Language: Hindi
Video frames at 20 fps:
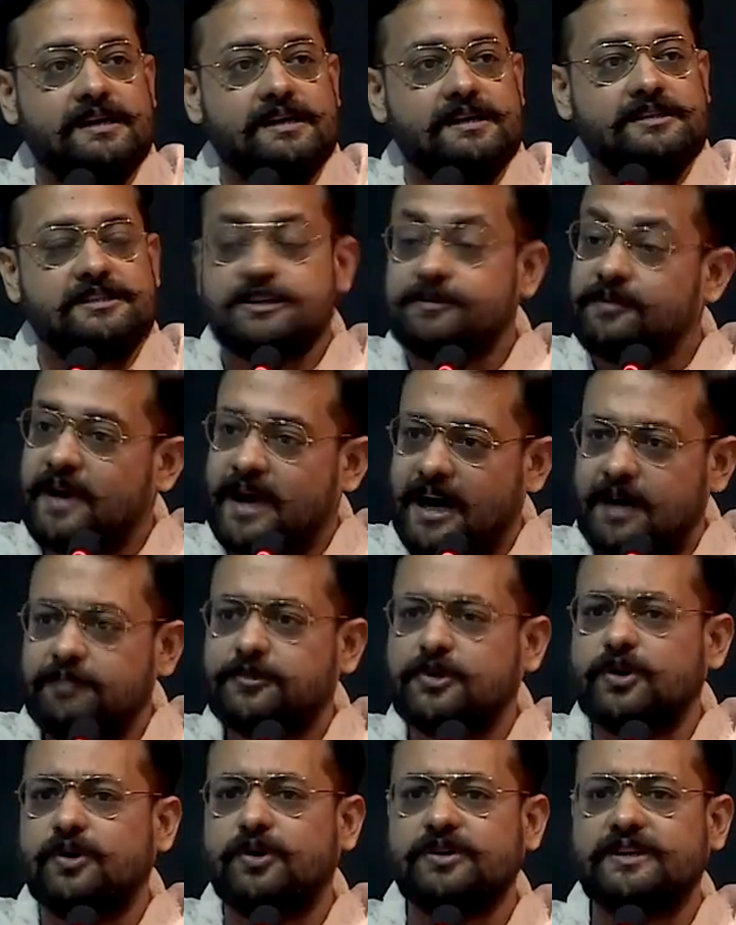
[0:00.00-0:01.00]
जिनमें हम
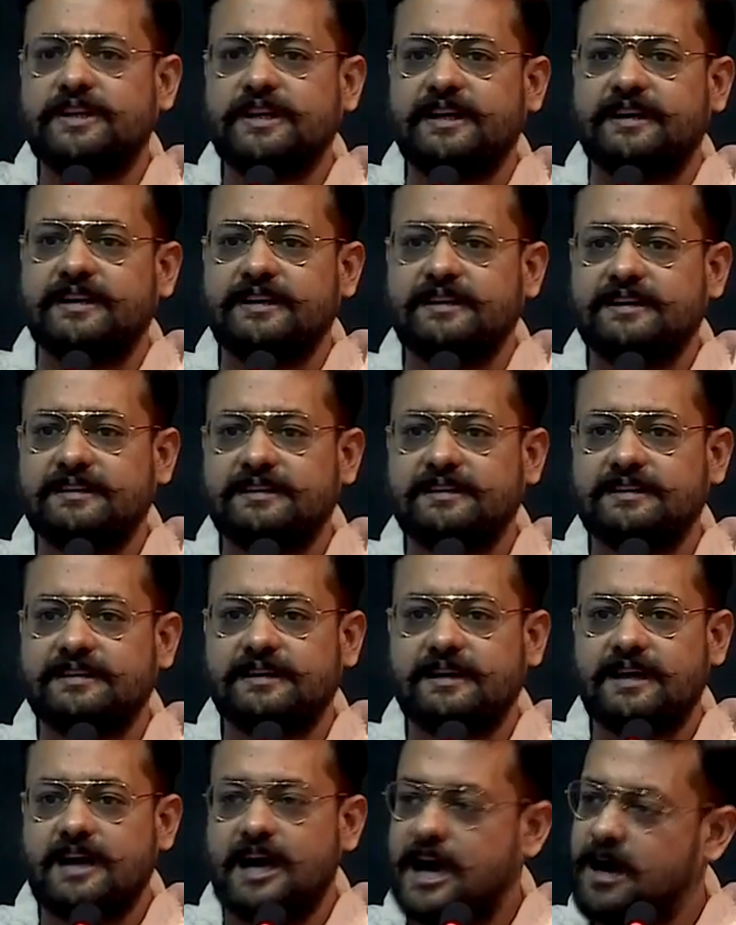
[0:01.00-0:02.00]
तो होते हैं
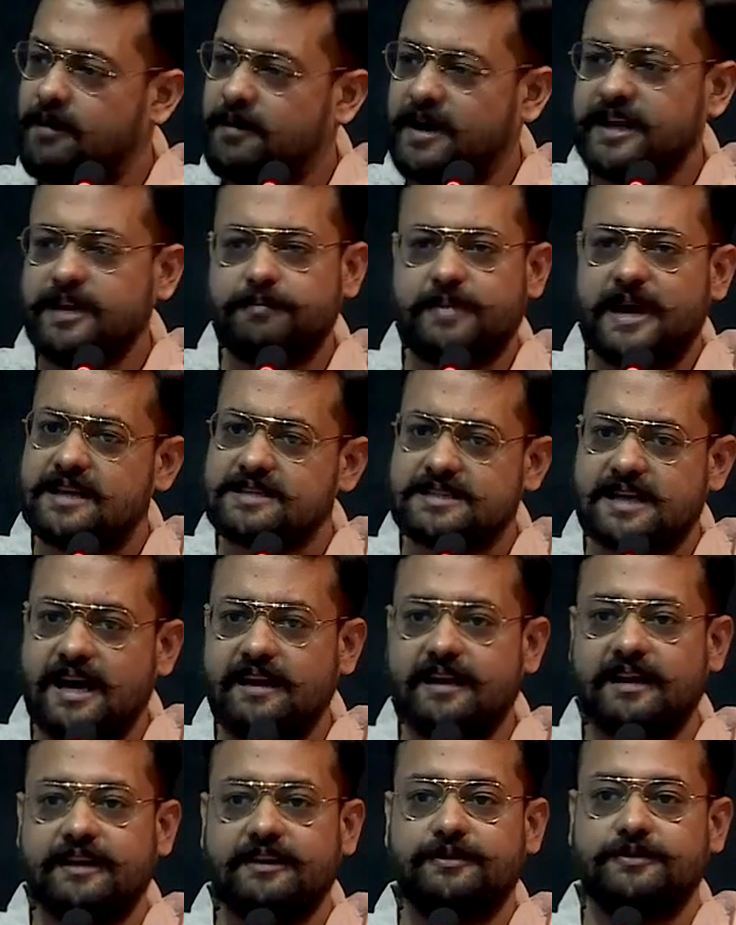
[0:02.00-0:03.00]
हमारी
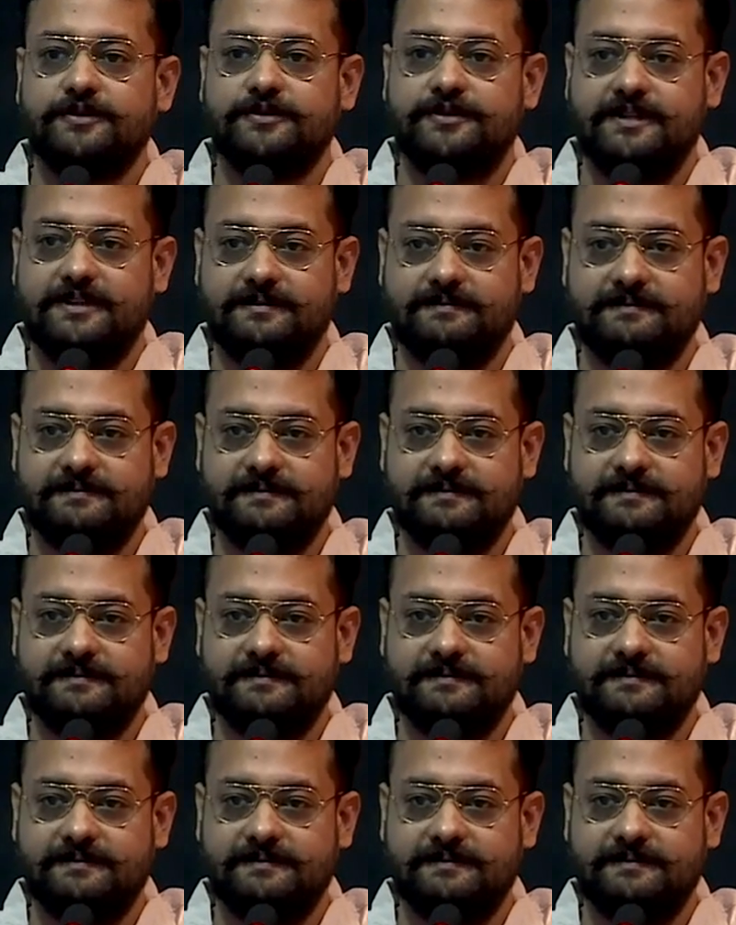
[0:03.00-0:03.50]
पहचान नहीं होती